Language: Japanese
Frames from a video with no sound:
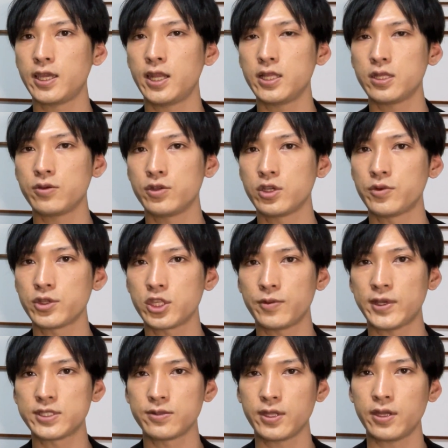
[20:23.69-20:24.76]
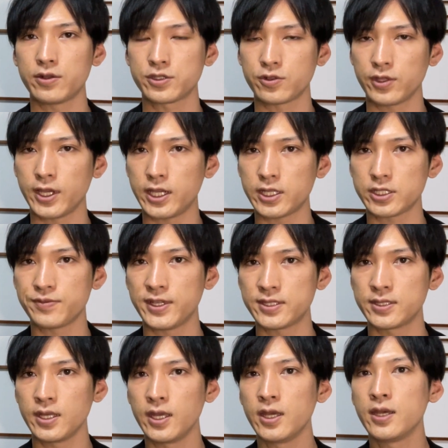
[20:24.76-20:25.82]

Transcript: いなというふうに思ってますので、よろしくお願いいたします。